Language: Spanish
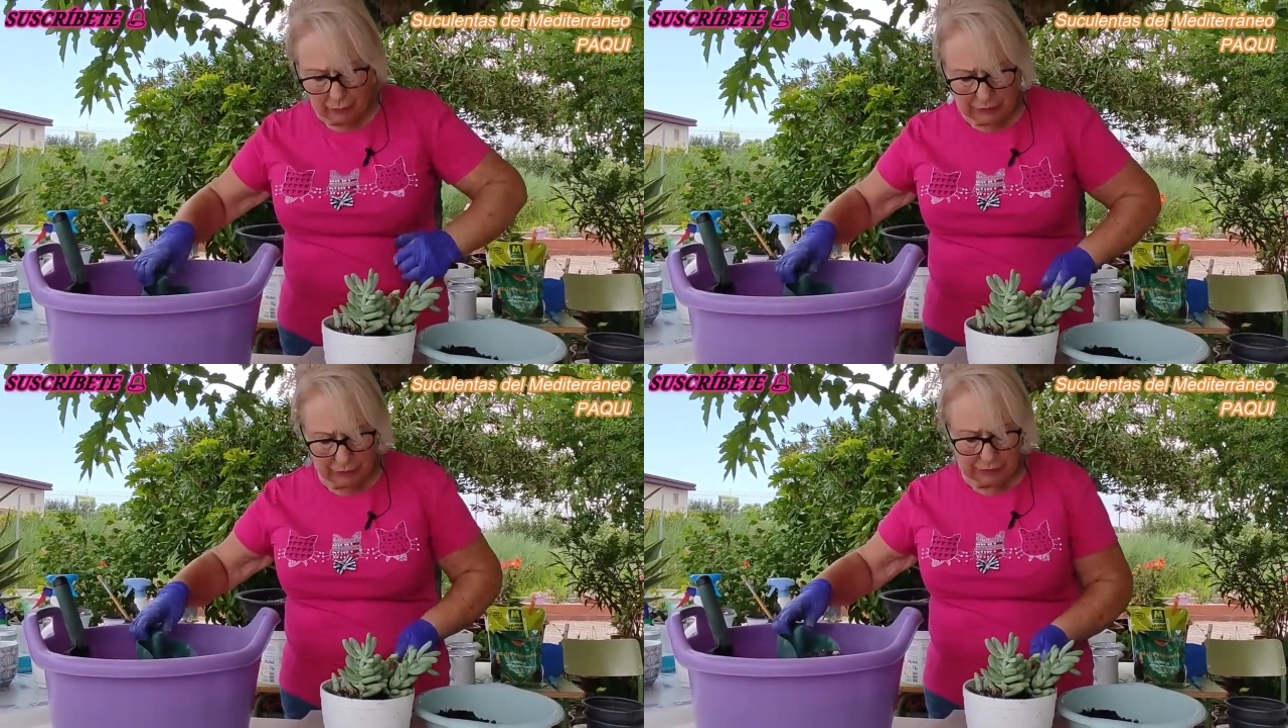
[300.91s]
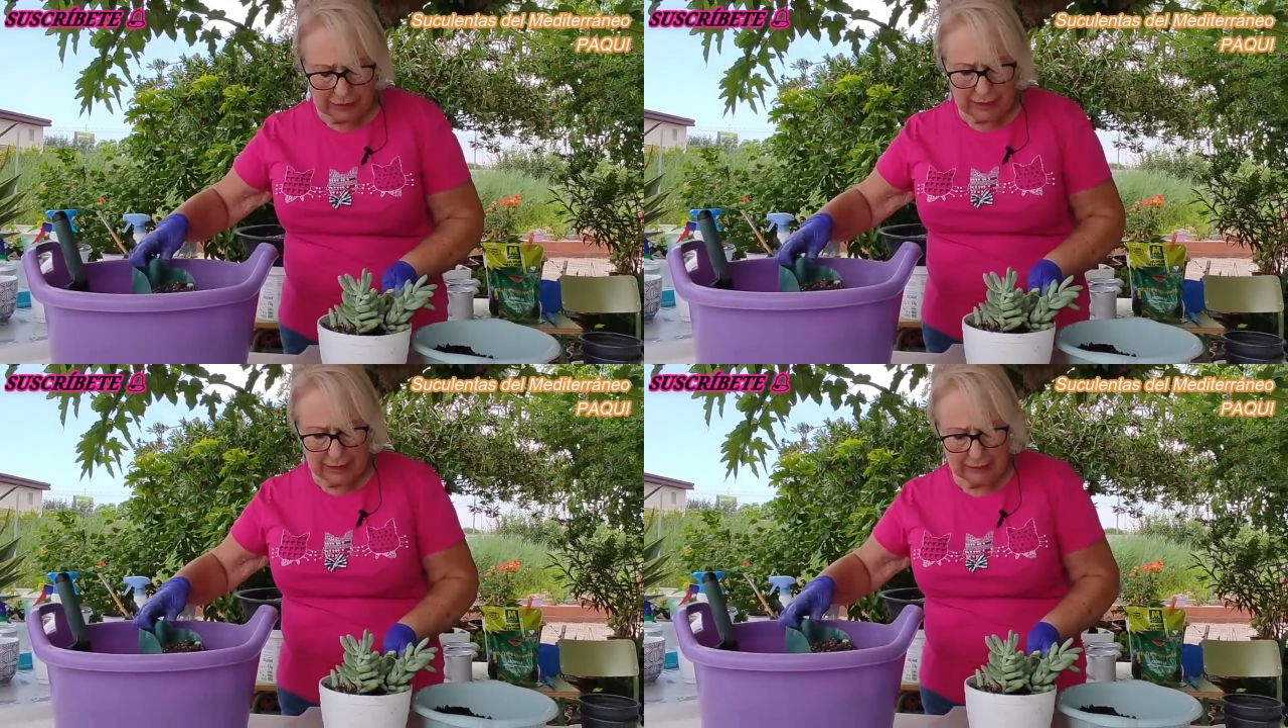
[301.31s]
cuando
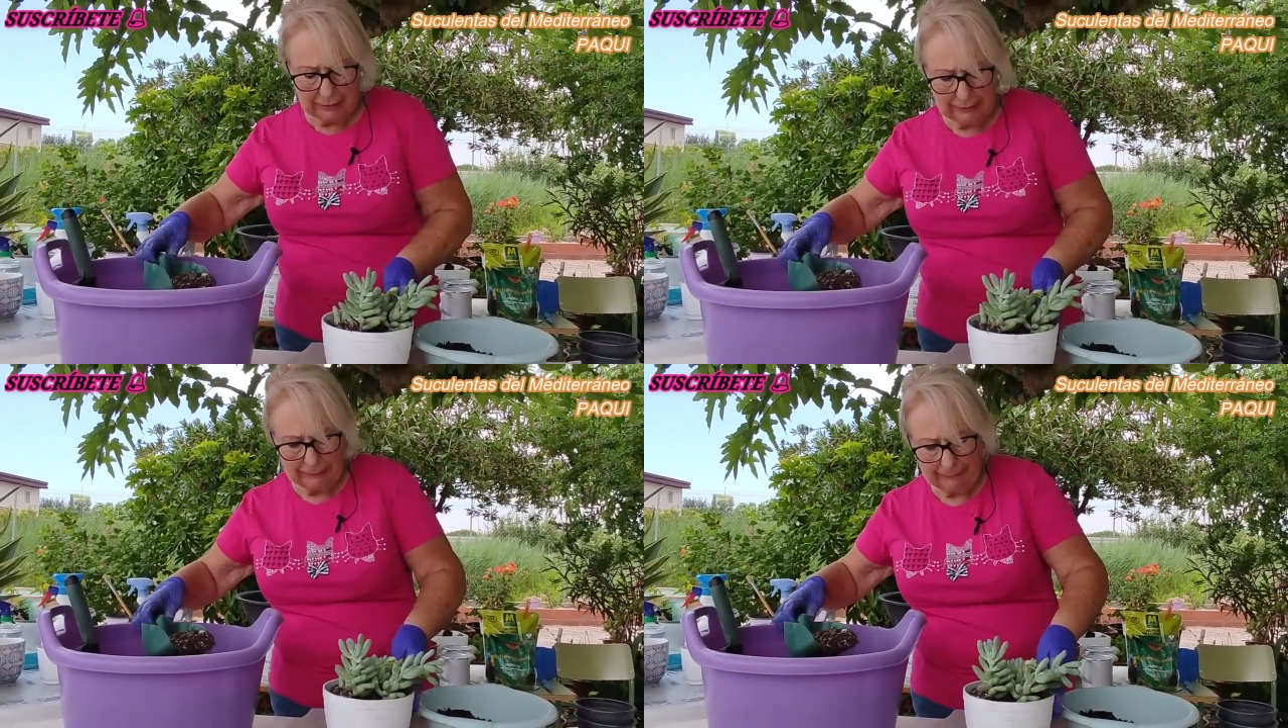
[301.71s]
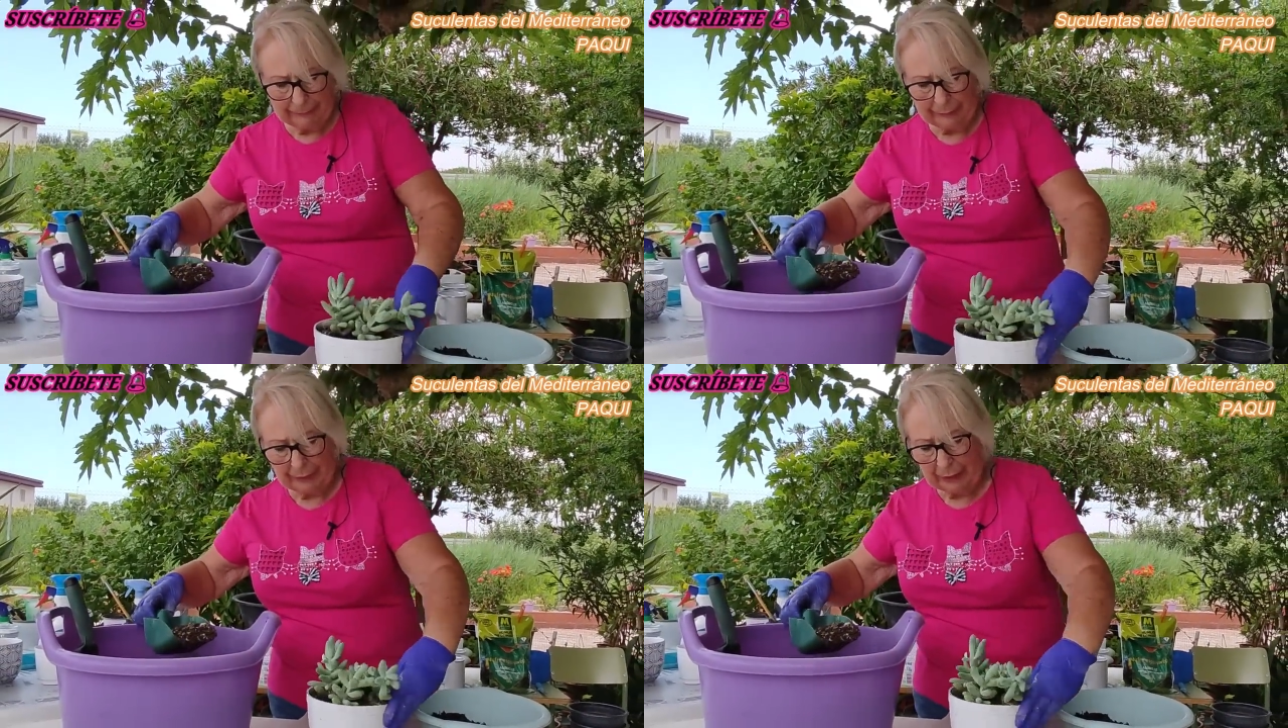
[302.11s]
sea,
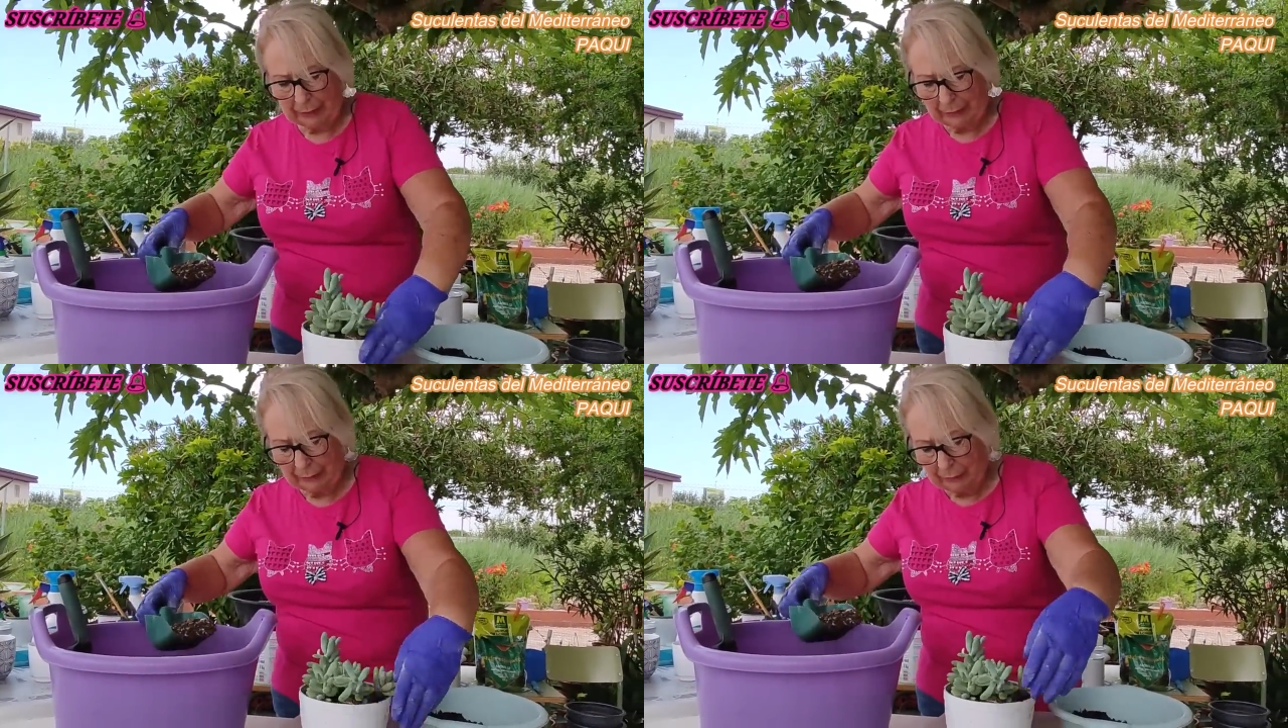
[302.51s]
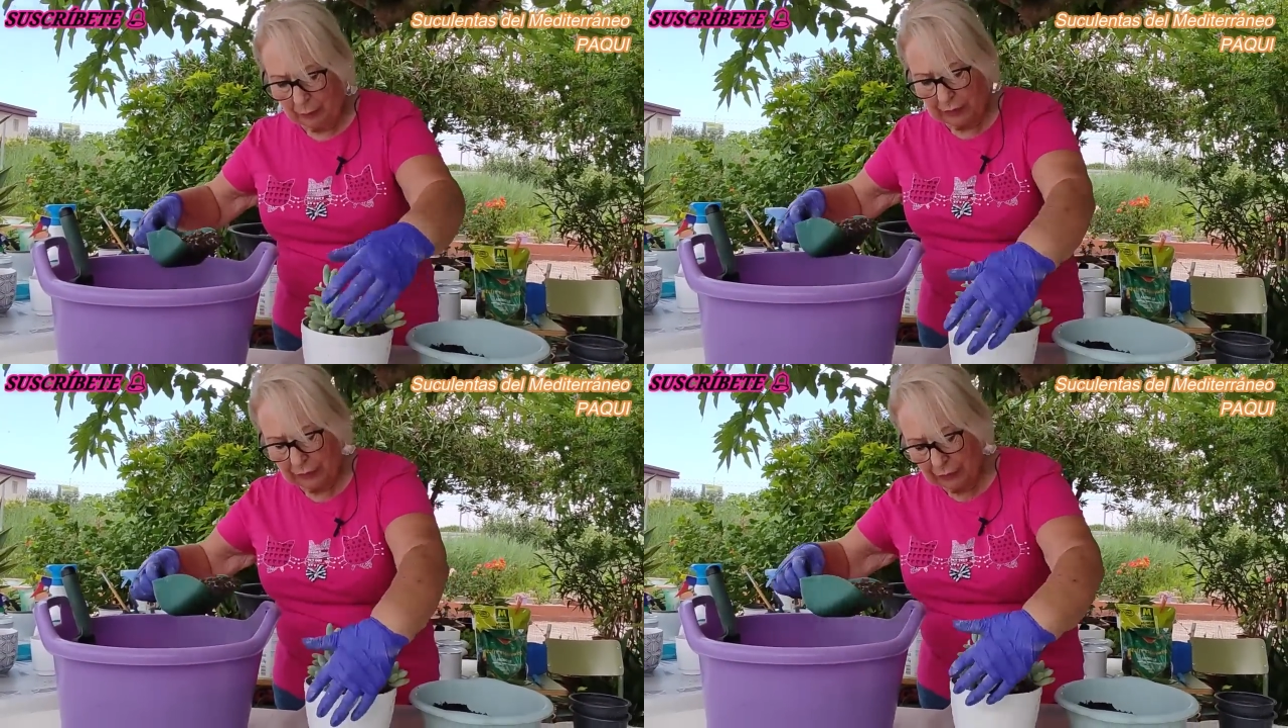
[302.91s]

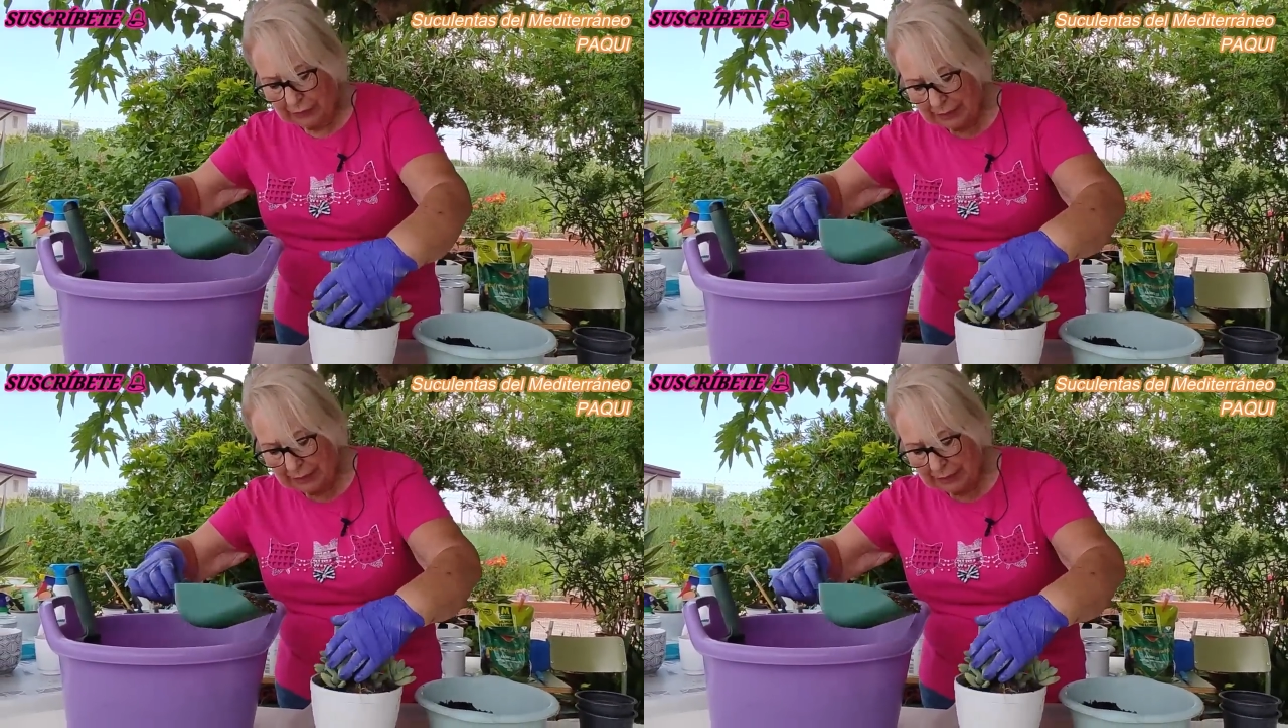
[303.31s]
cuando